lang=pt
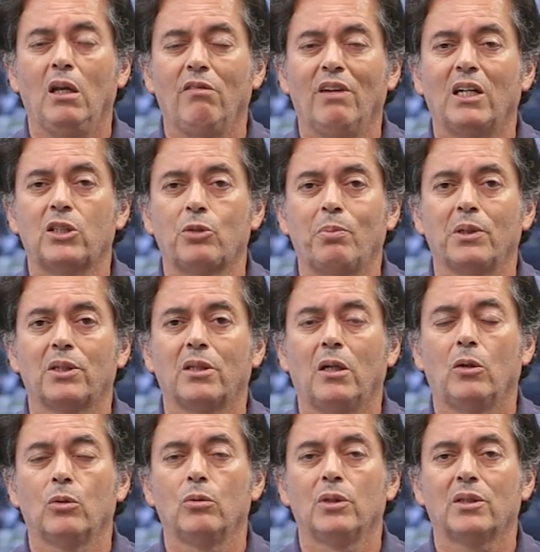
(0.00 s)
enviado
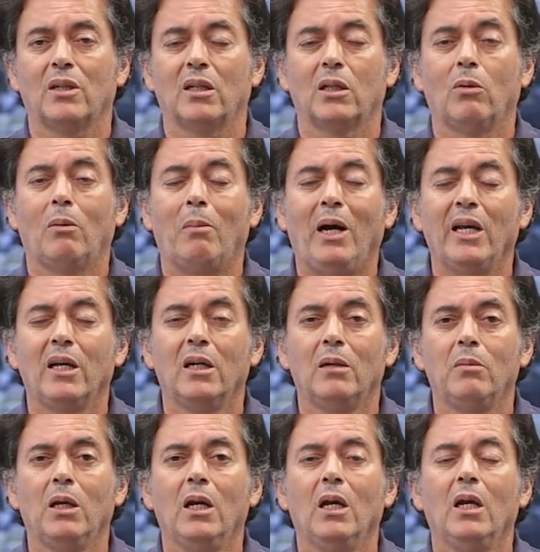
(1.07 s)
especial do Estadão a
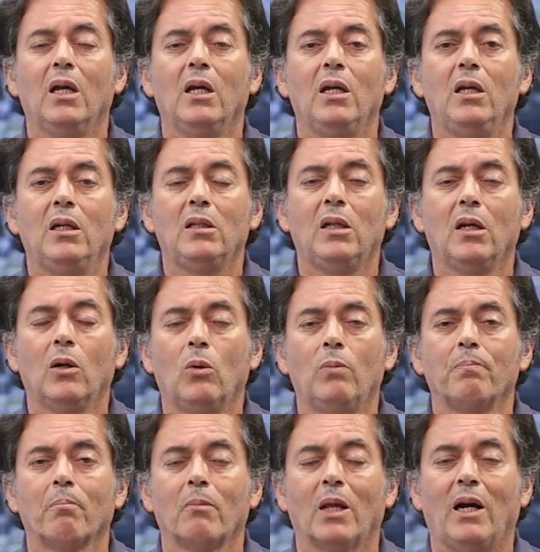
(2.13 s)
Miami, e
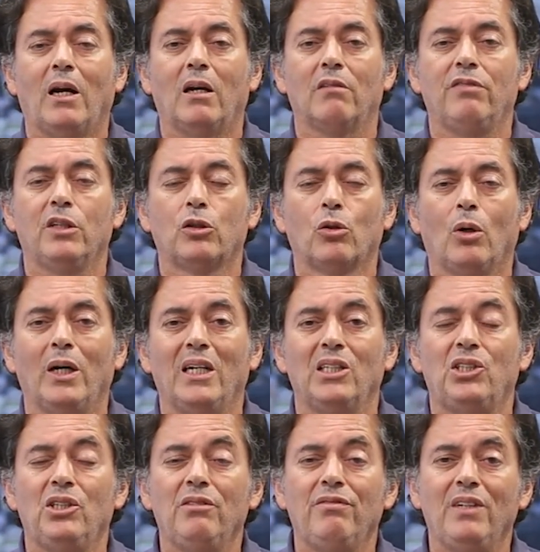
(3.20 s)
deu a vitória
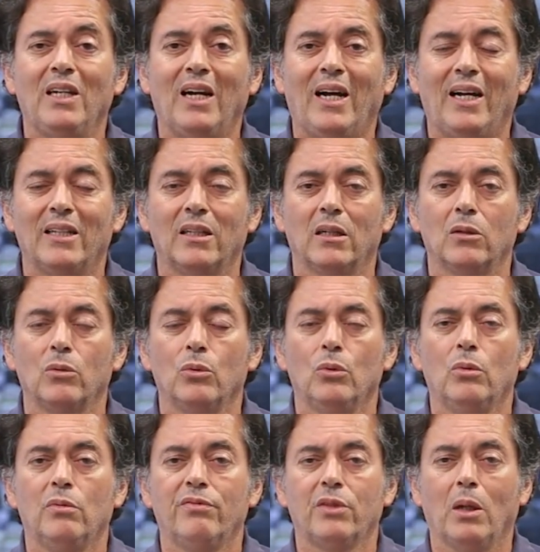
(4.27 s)
de virada
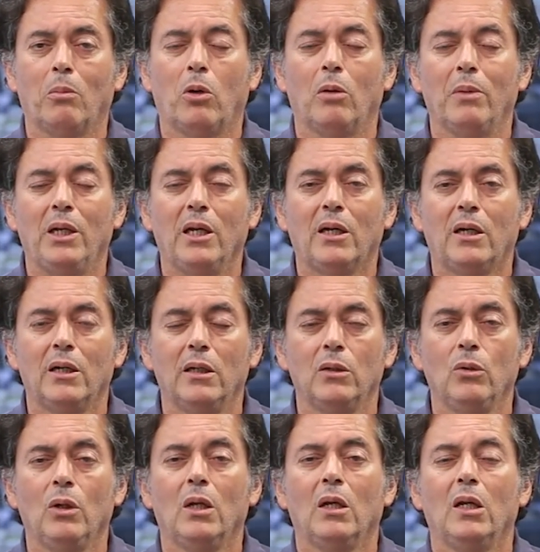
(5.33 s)
no futebol
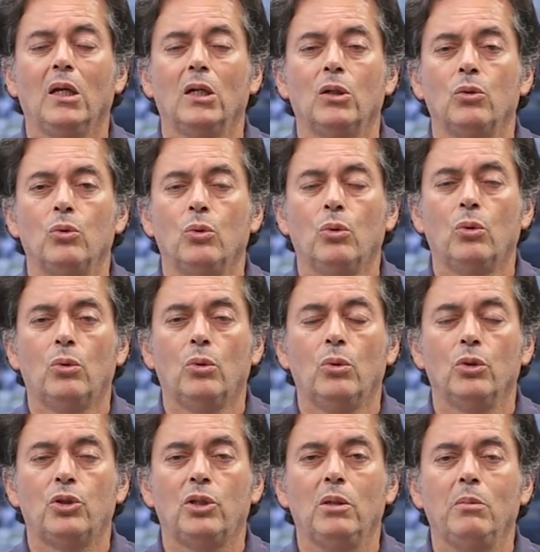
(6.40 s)
americano
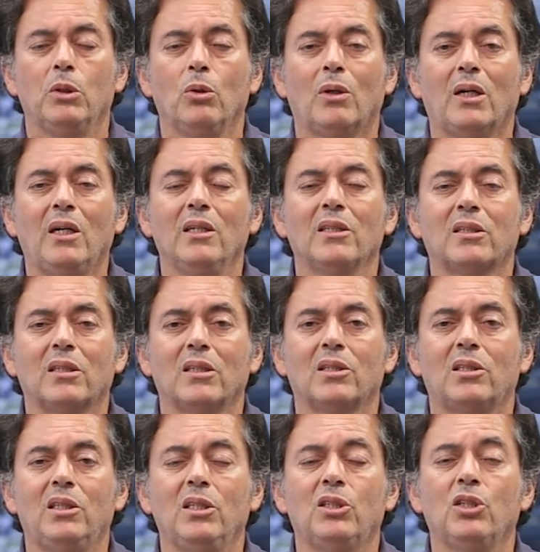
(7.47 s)
do time do Kansas
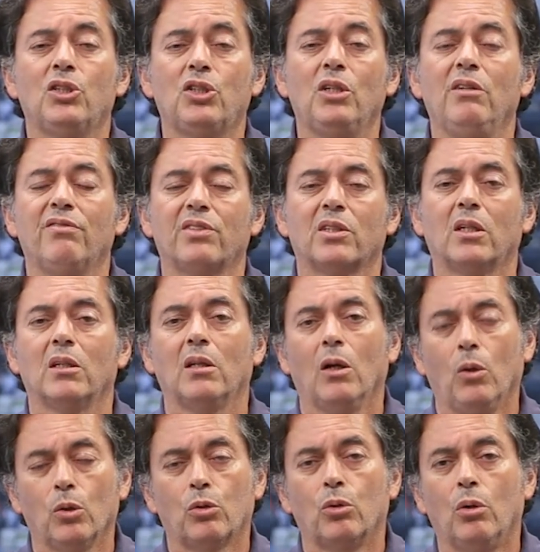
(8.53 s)
City Chiefs, que
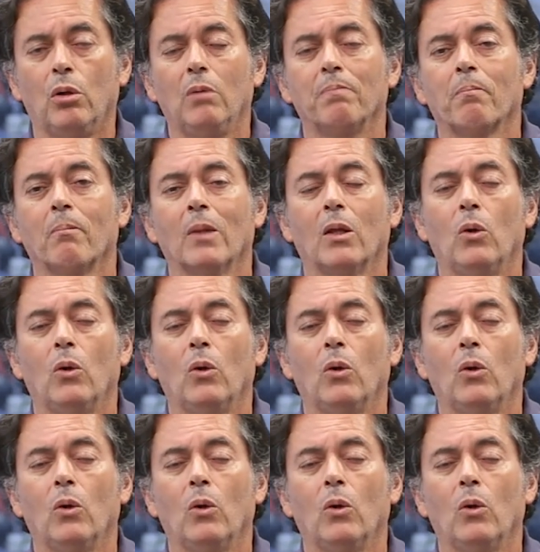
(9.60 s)
derrotou